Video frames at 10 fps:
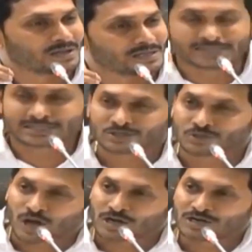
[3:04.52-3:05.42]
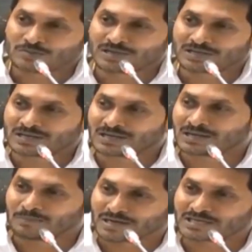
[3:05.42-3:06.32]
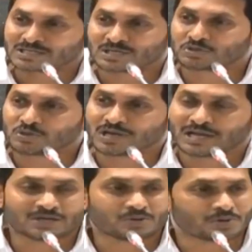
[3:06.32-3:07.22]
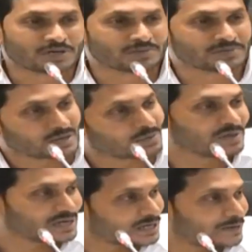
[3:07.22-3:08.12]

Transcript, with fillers: ఇంత దారుణమైన మనస్తత్వం కలిగి ఉండడం ధర్మమైన